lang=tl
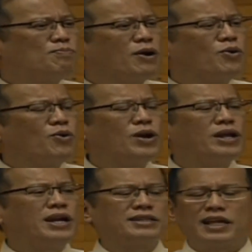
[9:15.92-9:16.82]

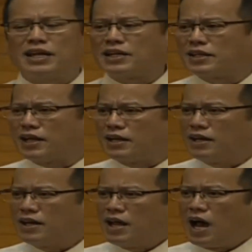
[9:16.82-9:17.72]
baguhin ang dinatnan
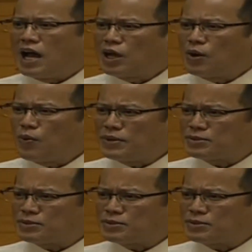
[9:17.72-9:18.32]
at gawing mas